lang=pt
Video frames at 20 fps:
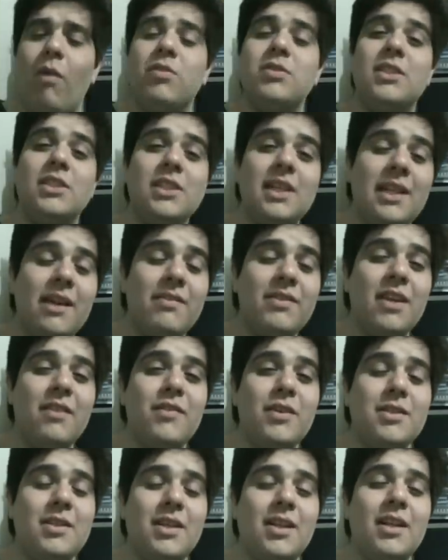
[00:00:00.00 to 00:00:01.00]
você já deve ter
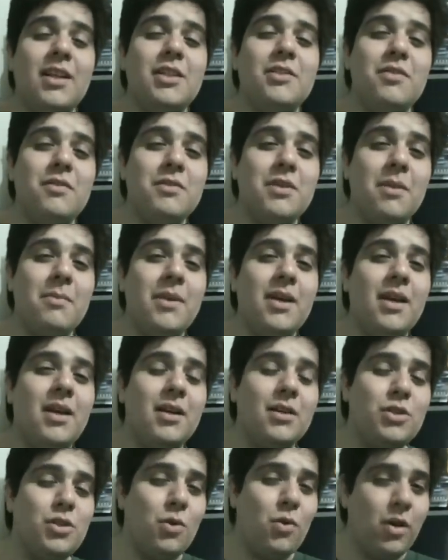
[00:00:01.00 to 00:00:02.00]
visto aqueles filmes
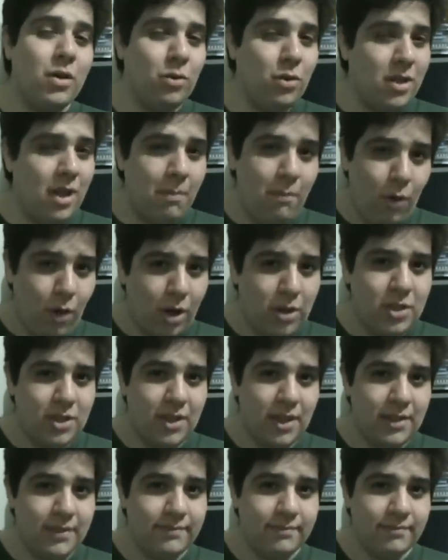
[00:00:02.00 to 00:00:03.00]
americanos de Corredor da
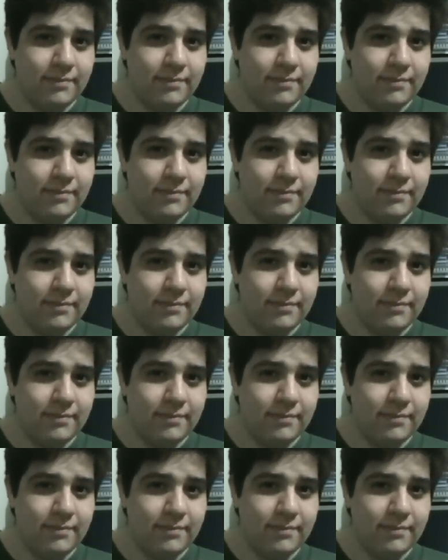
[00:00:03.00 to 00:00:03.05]
Morte, né?